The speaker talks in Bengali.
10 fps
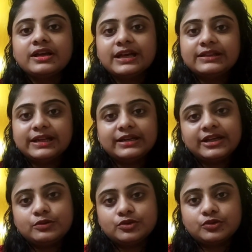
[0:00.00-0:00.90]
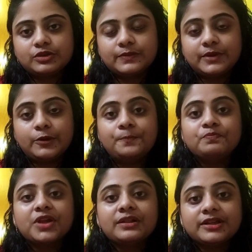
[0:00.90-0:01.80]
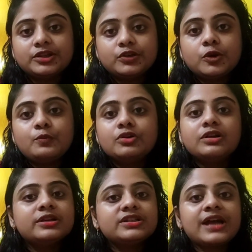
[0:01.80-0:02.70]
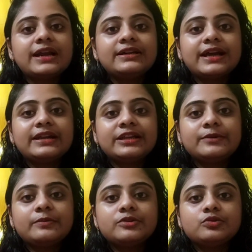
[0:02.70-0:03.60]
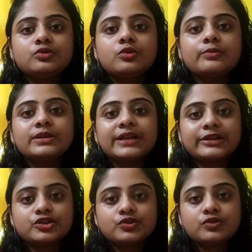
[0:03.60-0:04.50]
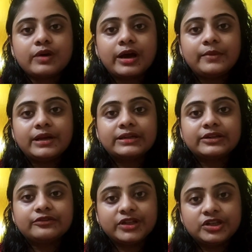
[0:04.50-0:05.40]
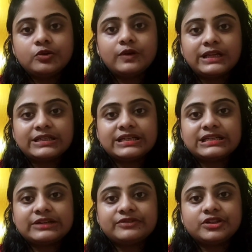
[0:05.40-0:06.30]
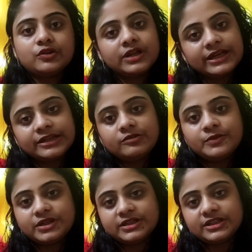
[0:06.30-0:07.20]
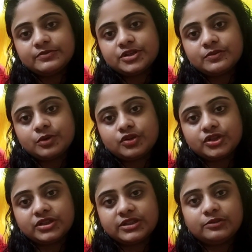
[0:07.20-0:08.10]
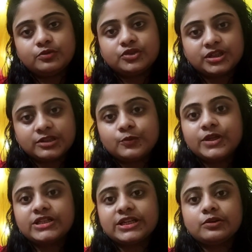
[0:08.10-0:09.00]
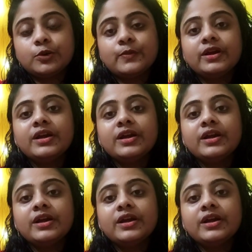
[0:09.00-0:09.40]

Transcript: এই তেলটা ইউজ করতে পারো দ্বিতীয় নম্বর কথা সান ট্যান কিভাবে দূর করবে তার জন্য আমার একটা ভিডিও আছে সেই ভিডিও লিঙ্কটাও আমি ডিসক্রিপশন বক্সে দিয়ে দেবো সেটা তোমরা চেক করবে